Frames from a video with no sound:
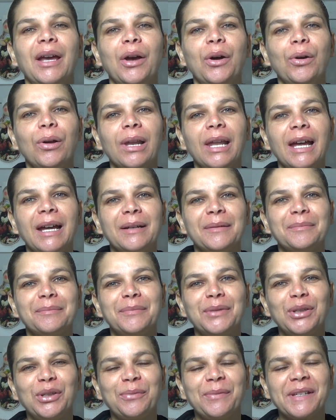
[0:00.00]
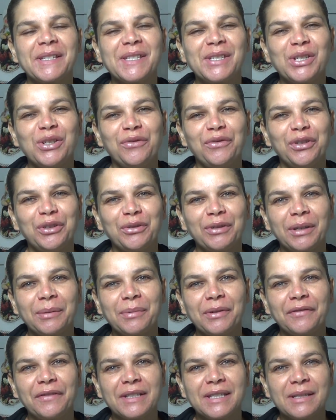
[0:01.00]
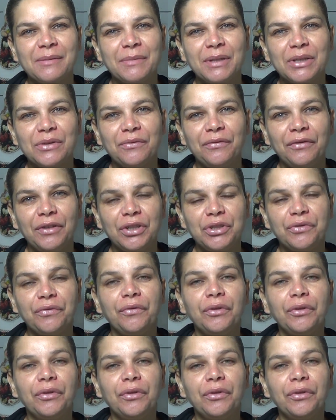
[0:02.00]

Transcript: Olá, meu nome é Silvia, estou aqui para fazer mais um vídeo.